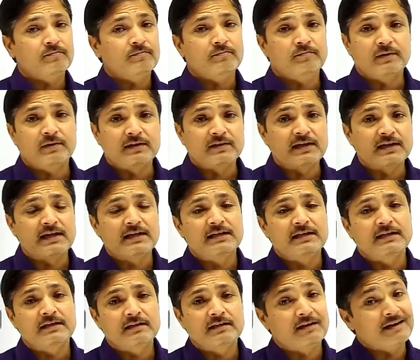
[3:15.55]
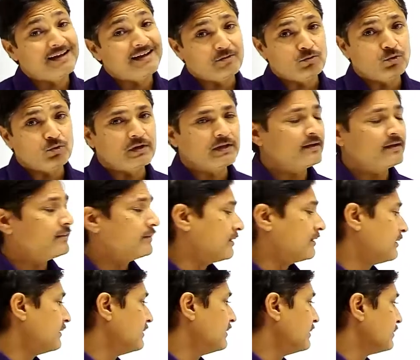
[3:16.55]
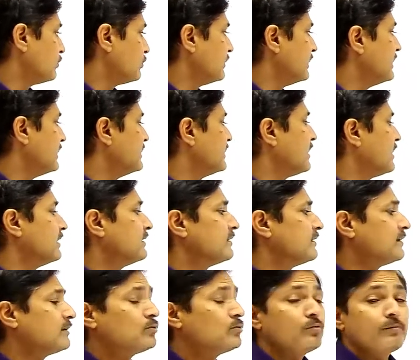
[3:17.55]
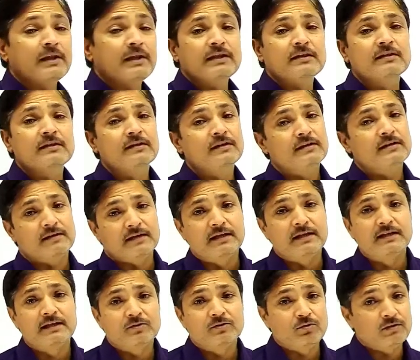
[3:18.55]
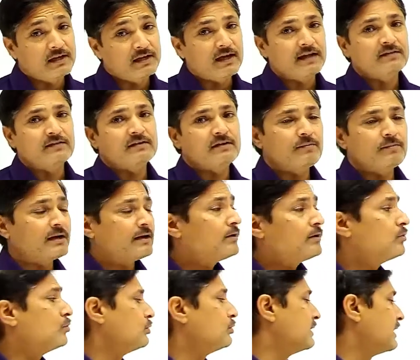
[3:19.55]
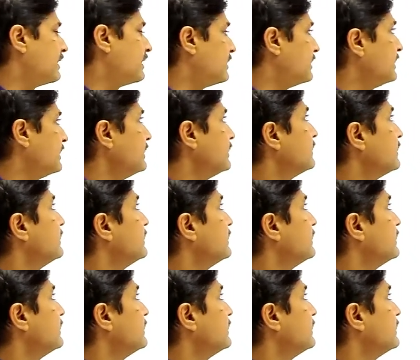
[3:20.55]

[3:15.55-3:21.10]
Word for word: भरता है ये नागौर के अंदर तो यही आंसर सुमेलित नहीं है तो यह आंसर हमारा हो जाएगा डी